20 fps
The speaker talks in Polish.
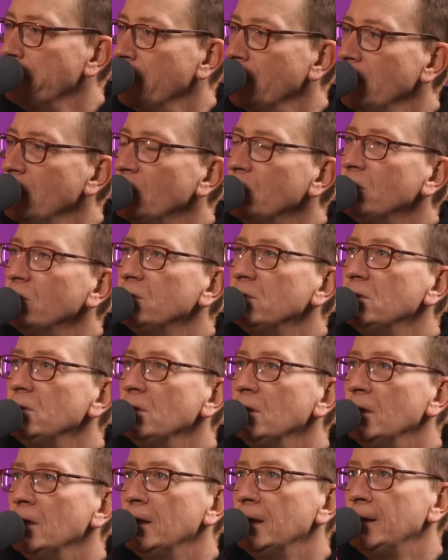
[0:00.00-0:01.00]
I on mówi
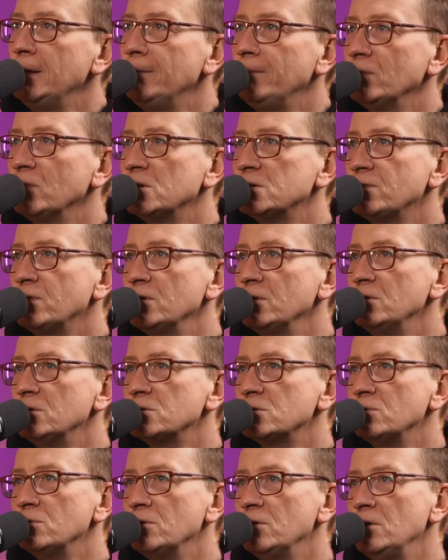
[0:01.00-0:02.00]
do swojego
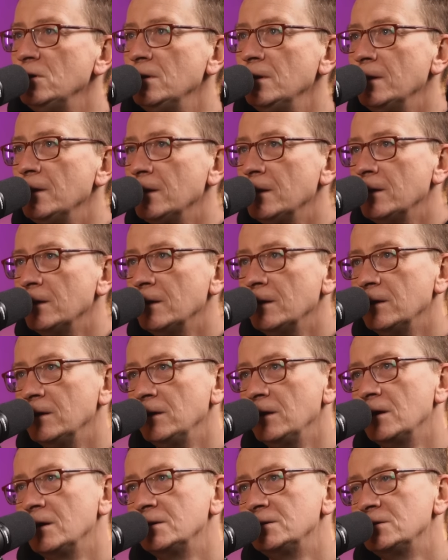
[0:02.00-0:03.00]
sługi,
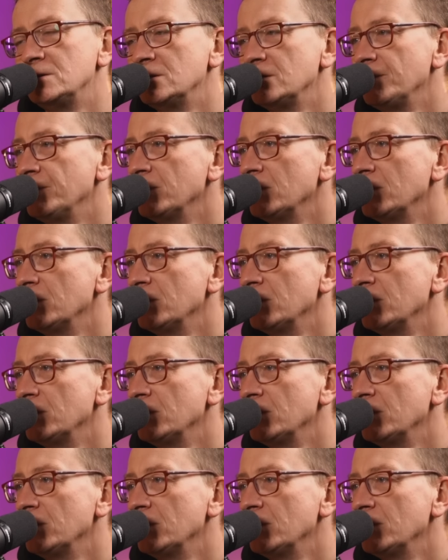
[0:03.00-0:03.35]
jedź